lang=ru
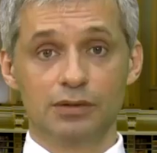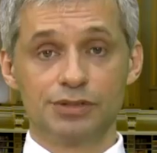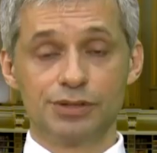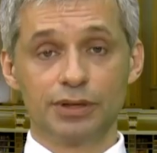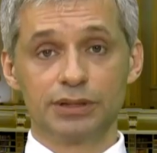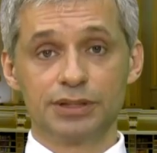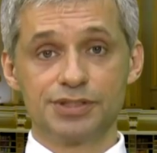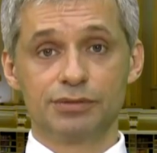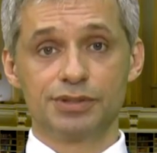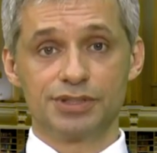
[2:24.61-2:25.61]
В истории
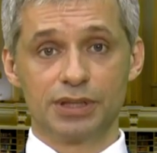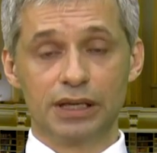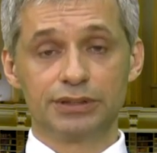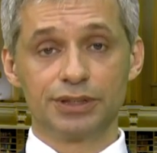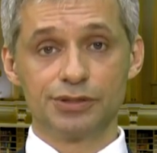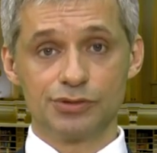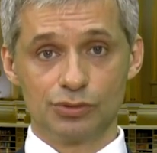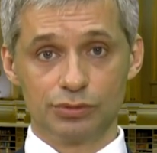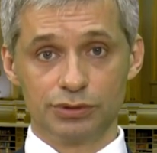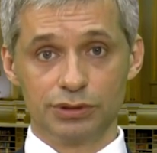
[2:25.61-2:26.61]
английского языка
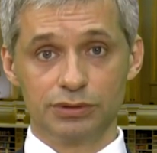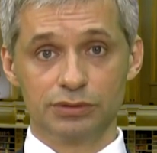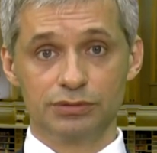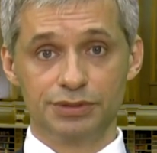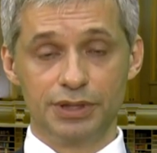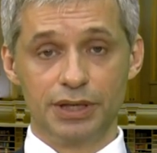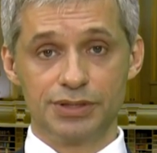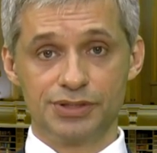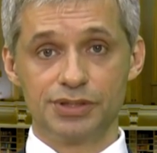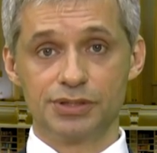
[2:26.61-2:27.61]
традиционно
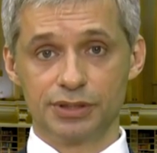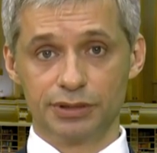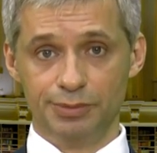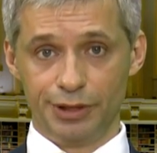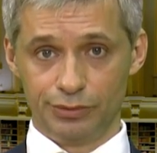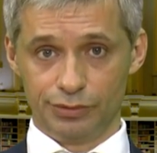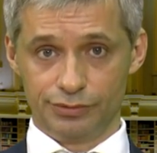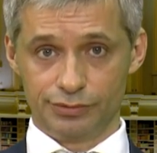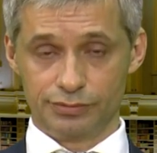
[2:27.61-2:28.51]
выделяется несколько периодов.